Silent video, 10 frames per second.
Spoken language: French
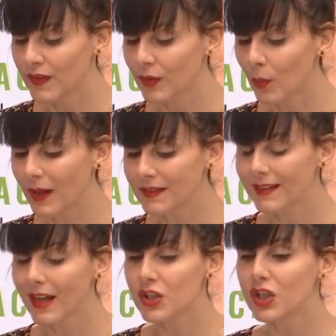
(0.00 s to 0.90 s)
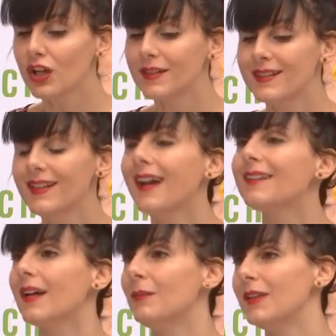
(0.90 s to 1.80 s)
que si on pratique un jeûne
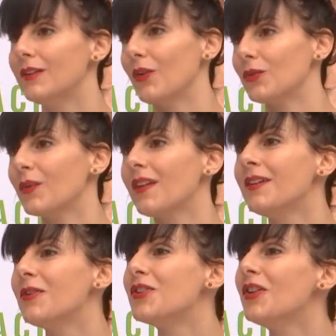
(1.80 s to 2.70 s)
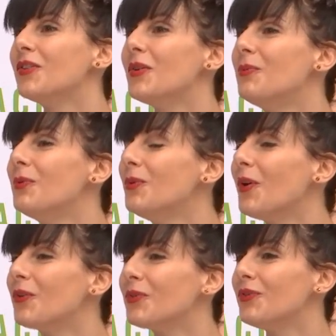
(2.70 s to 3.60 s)
dit intermittent, donc ça c'est le jeûne le
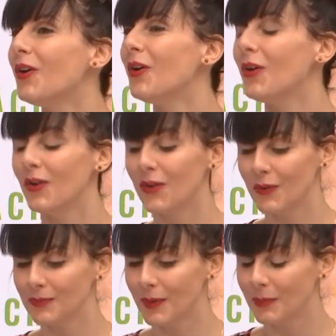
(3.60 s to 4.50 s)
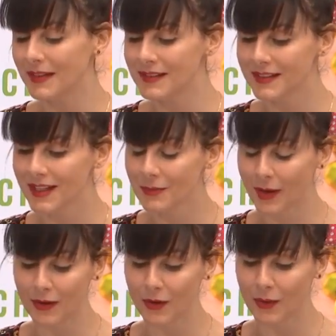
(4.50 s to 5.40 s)
plus euh, souvent euh,
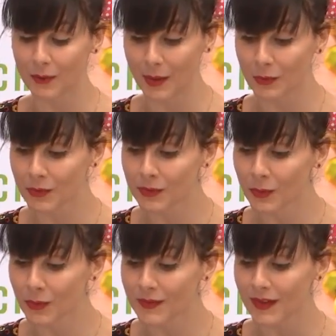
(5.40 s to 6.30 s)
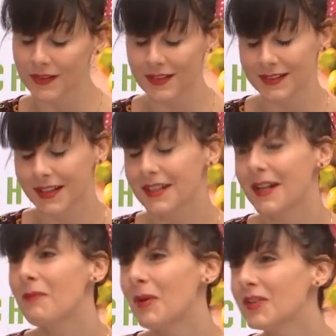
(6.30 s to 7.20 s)
pratiqué euh, par, beaucoup de monde, c'est
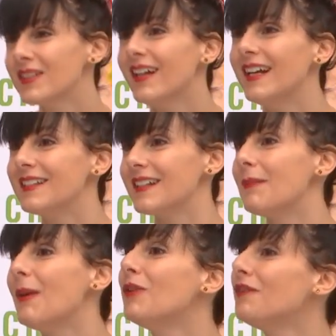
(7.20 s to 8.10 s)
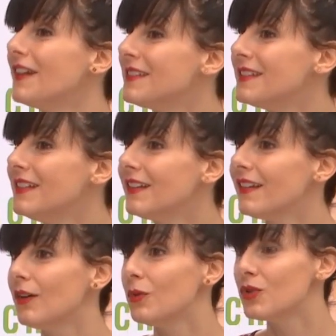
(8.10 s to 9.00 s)
très à la mode, ça s'appelle le
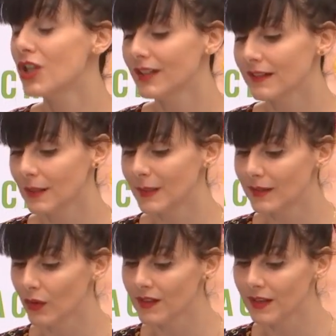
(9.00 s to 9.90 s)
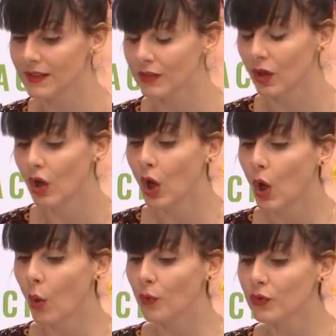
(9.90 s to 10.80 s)
fasting ou jeûne intermittent, c'est-à-dire
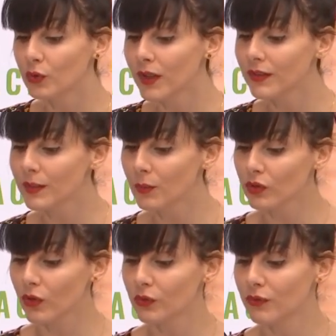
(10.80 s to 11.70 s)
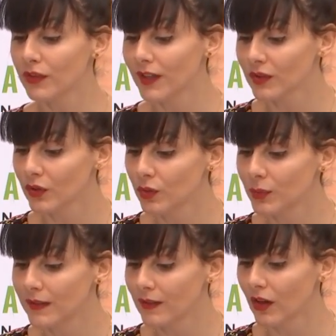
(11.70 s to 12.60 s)
qu'on se nourrit uniquement dans une
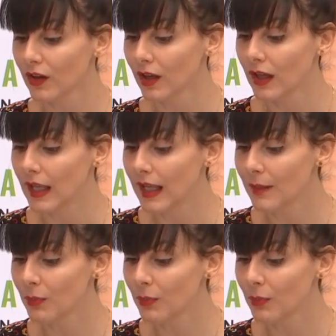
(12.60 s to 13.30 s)
fenêtre de 8 heures